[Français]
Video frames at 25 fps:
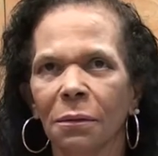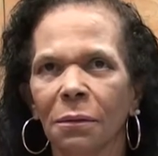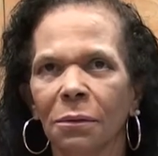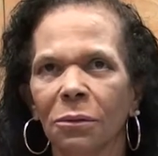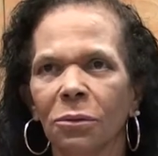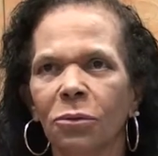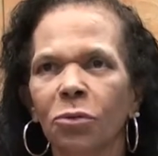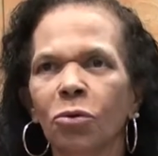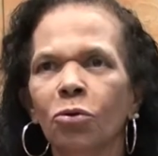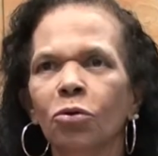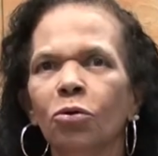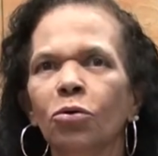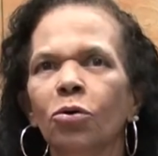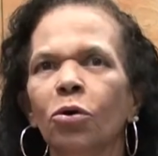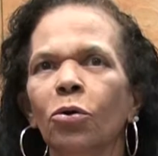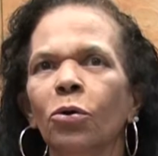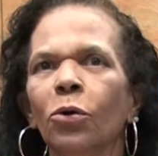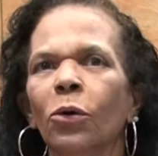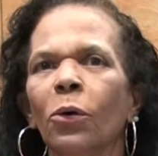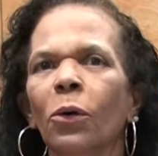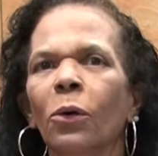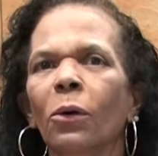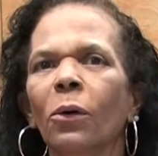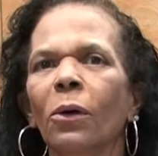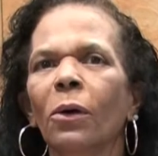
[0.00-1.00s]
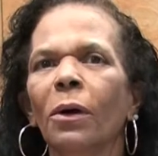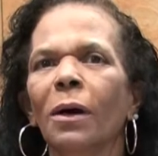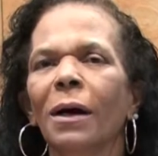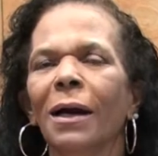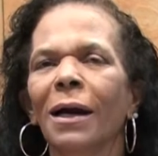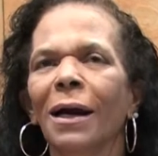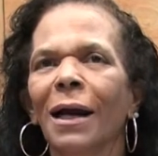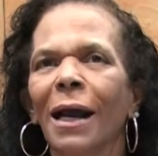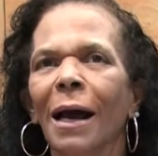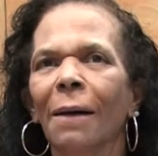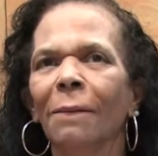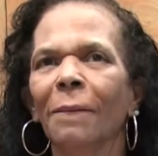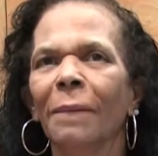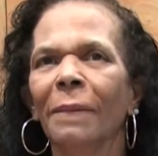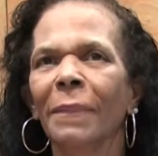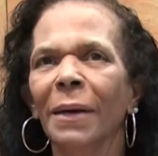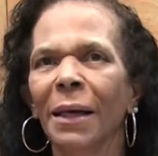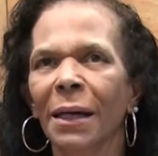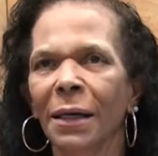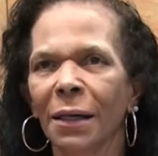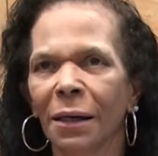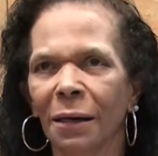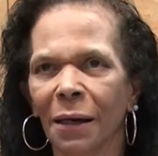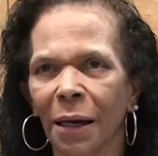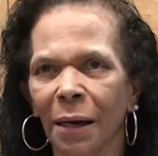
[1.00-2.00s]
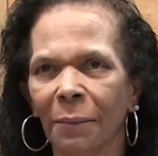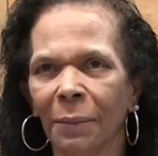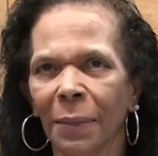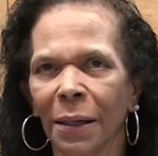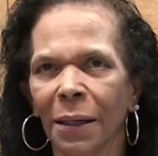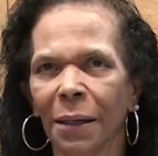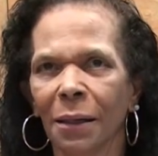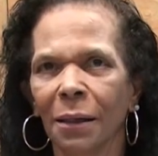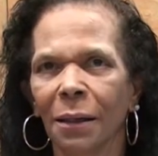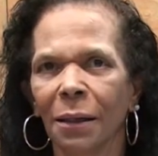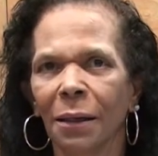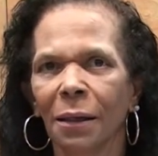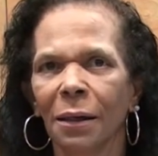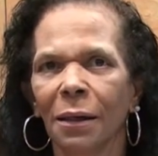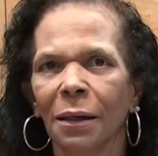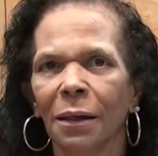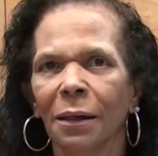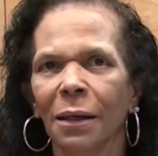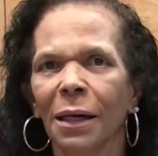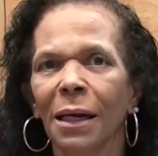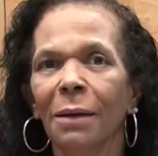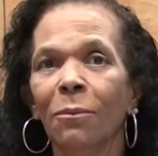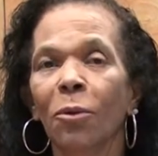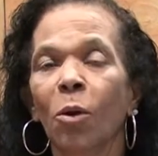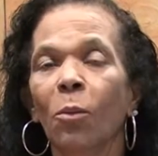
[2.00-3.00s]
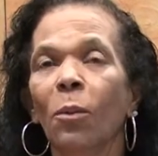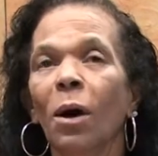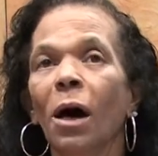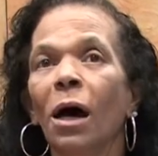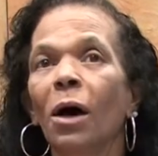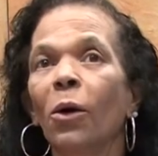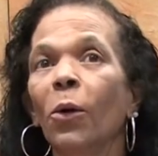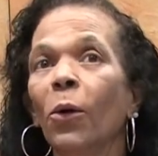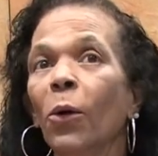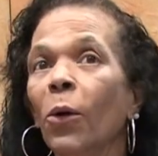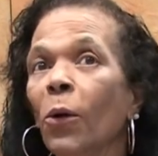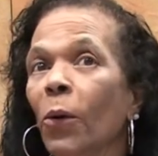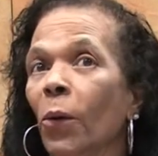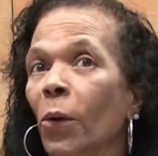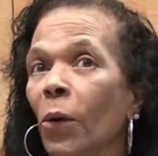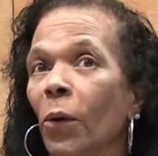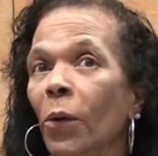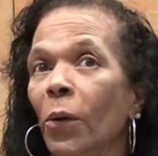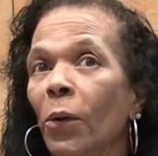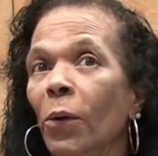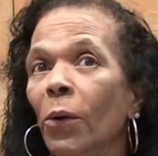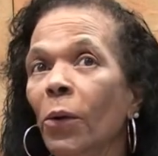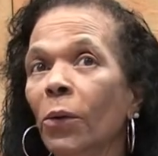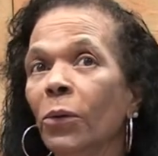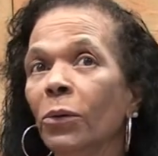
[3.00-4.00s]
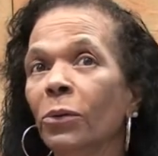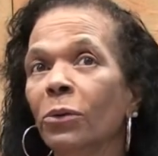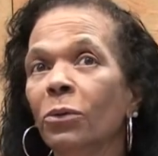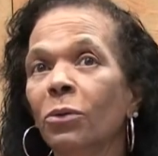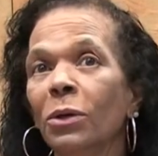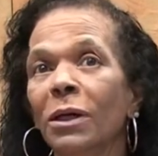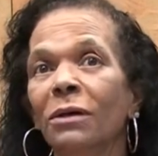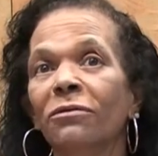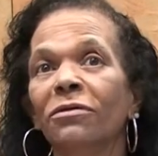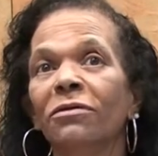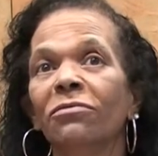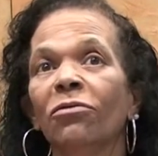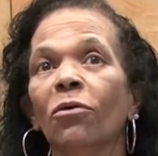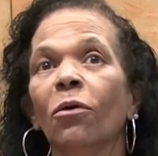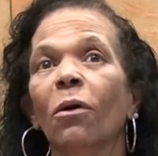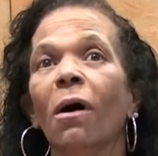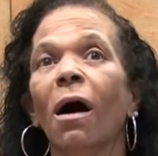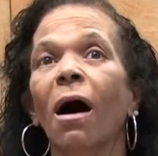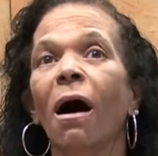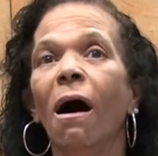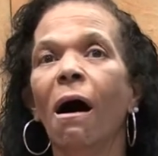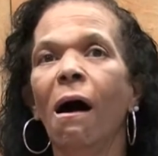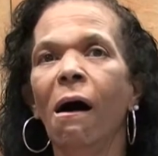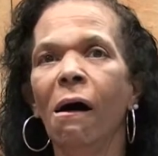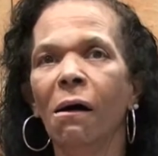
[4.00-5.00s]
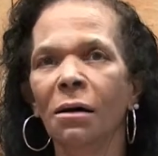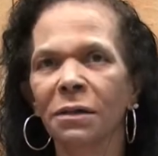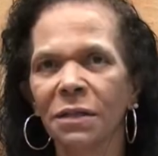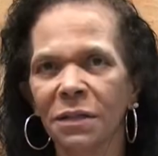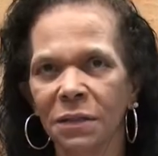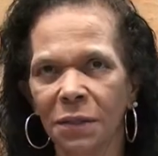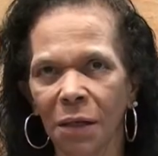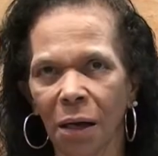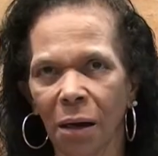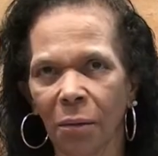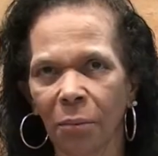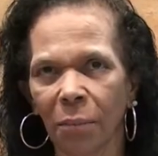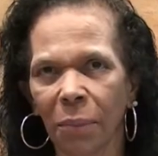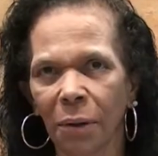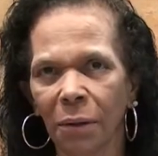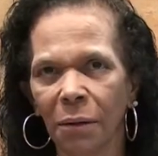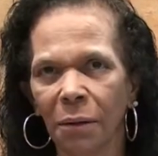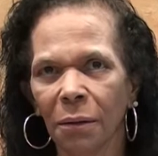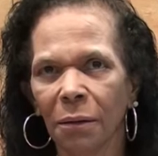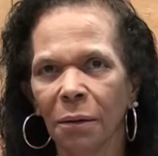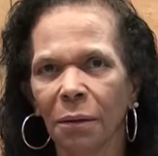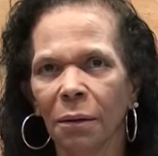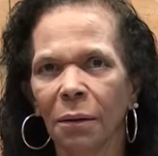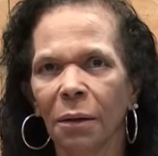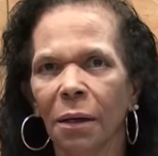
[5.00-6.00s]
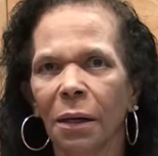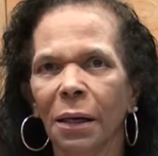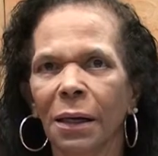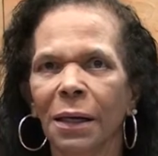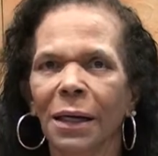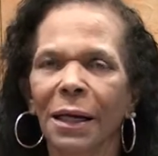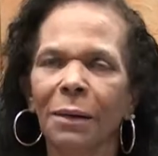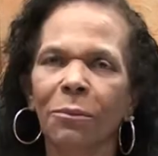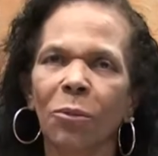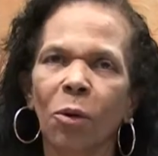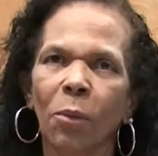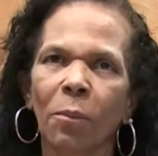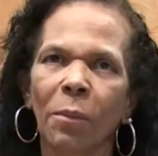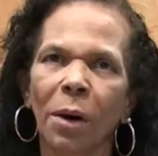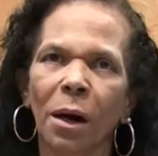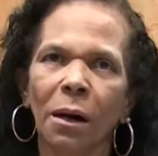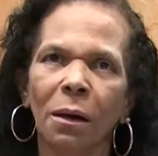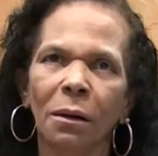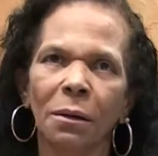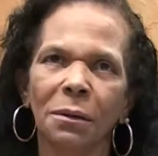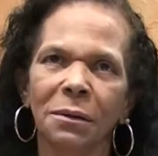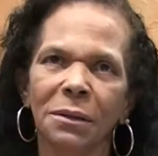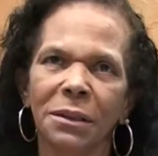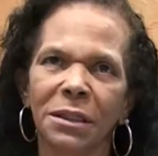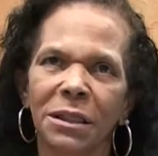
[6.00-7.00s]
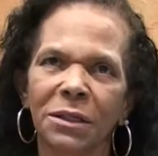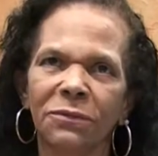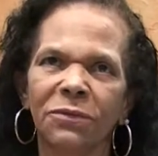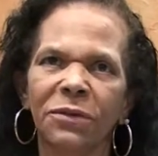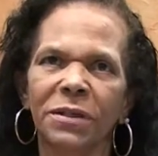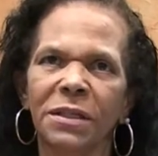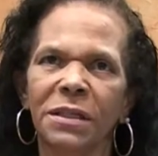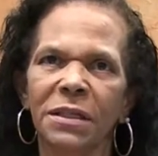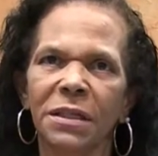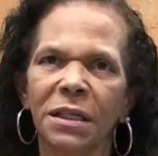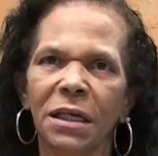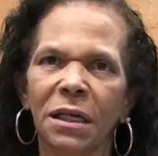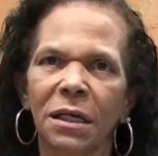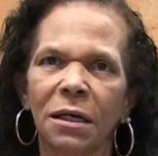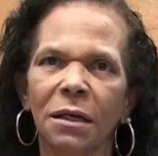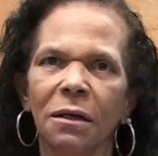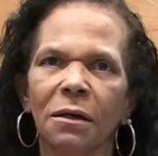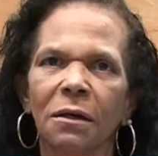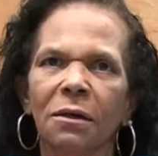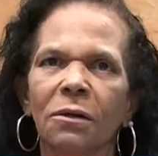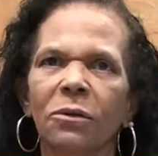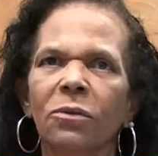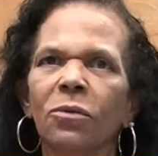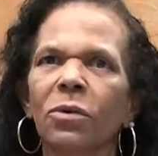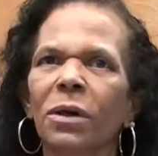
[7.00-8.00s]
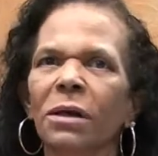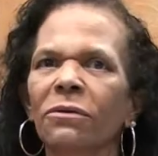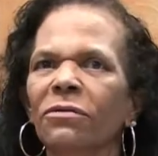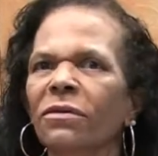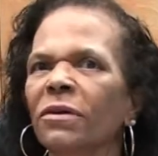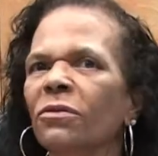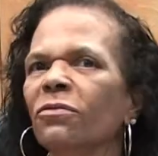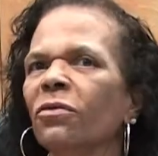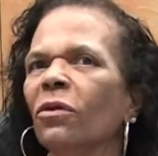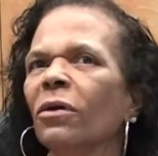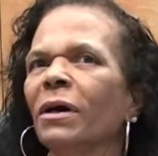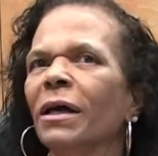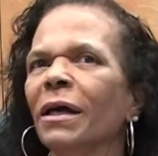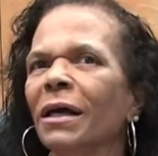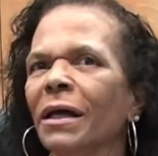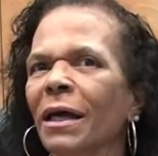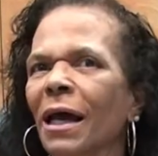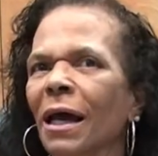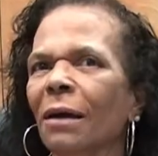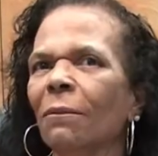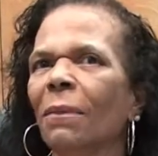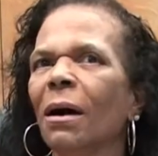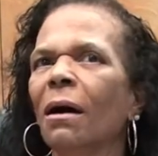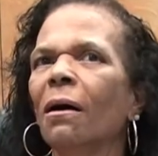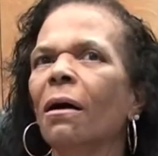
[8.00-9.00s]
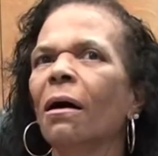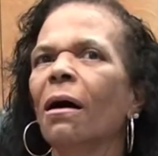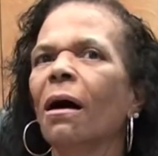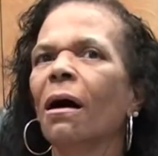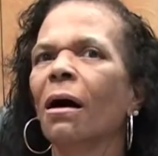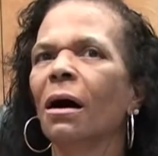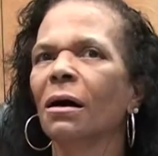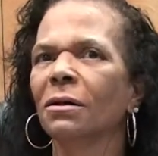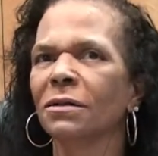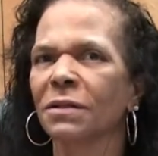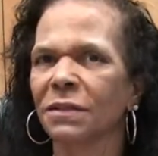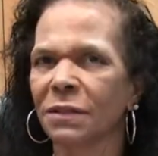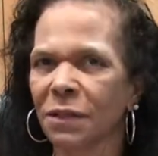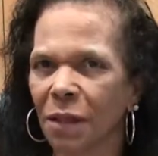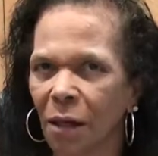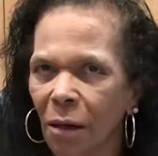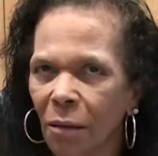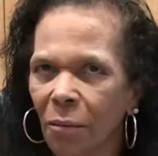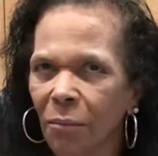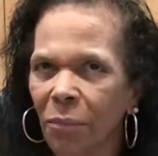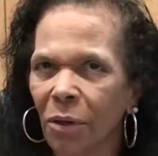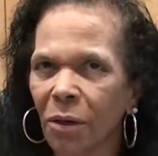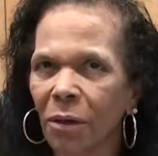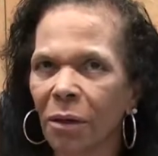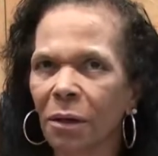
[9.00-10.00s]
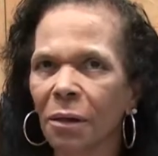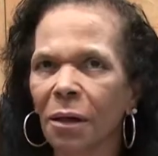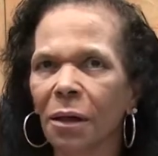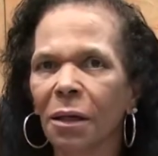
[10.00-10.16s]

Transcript: Nous nous donnons la main dans la main. Les moments heureux, nous les vivons ensemble. Les moments difficiles, nous les vivons également ensemble.